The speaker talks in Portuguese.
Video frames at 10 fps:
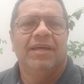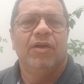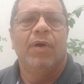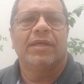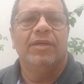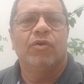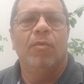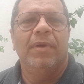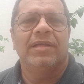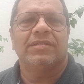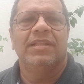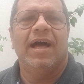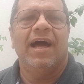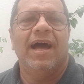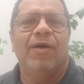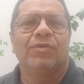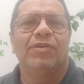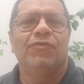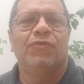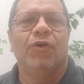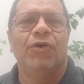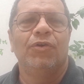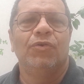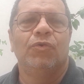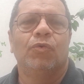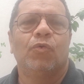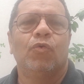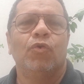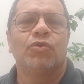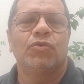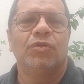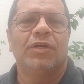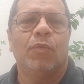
eu aqui começo a narrar o que foi o curso de